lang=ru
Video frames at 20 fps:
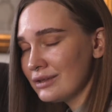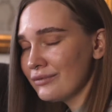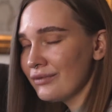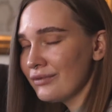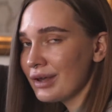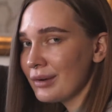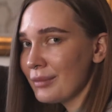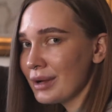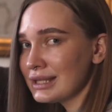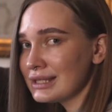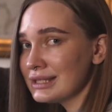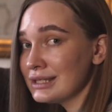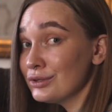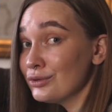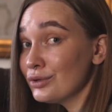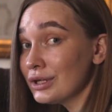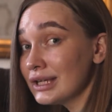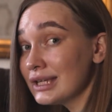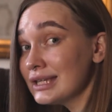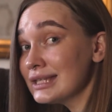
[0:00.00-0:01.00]

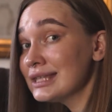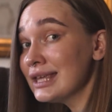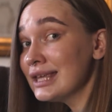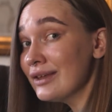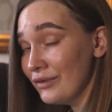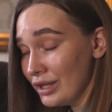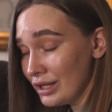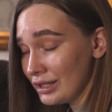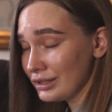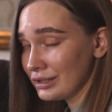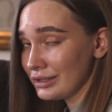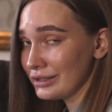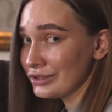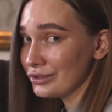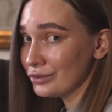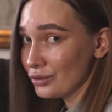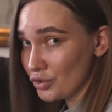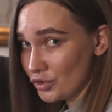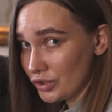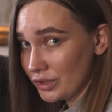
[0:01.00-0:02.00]
информации только из доверенных
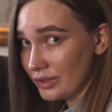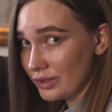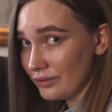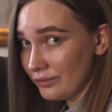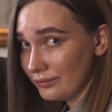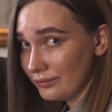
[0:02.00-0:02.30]
источников.